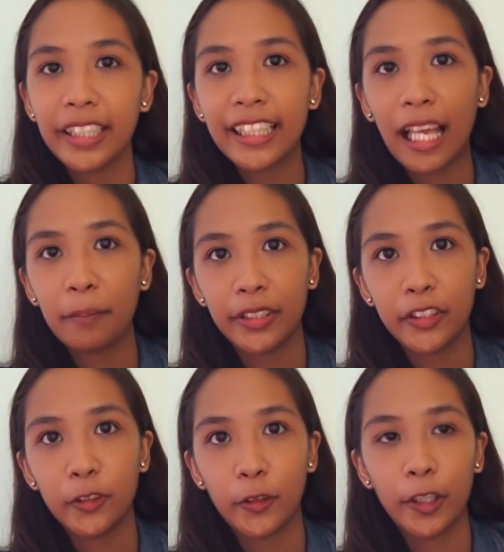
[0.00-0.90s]
ginamit
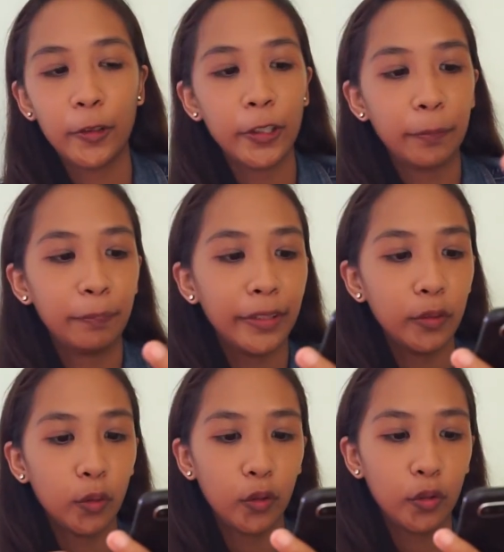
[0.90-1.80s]
nyo or
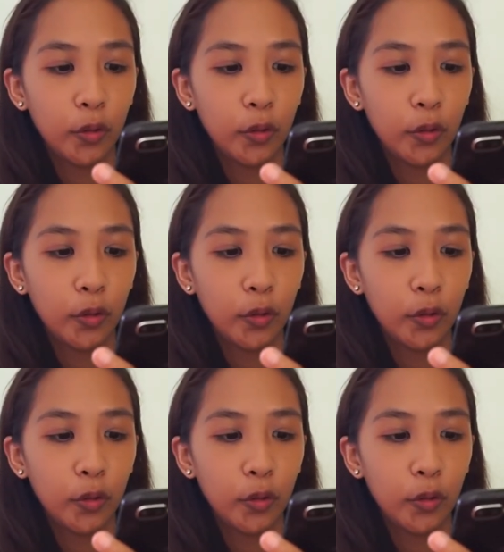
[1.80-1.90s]
binook